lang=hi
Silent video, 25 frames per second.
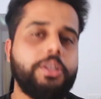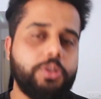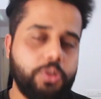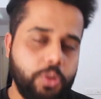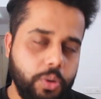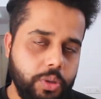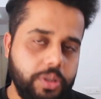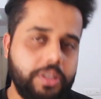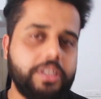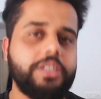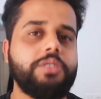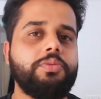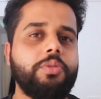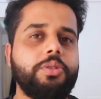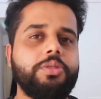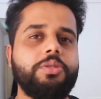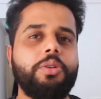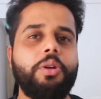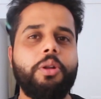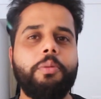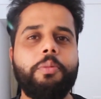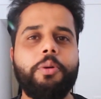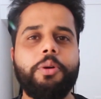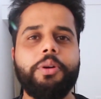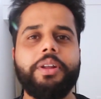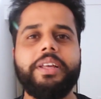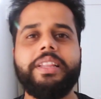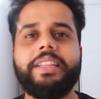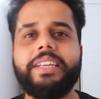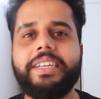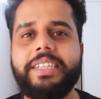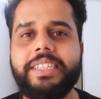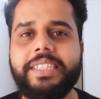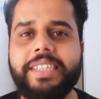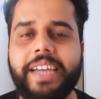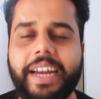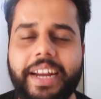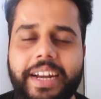So this was all about in
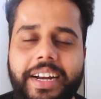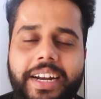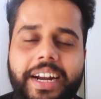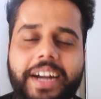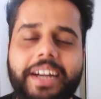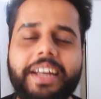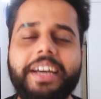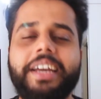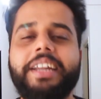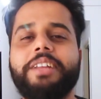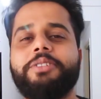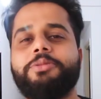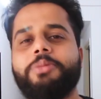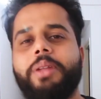the second category.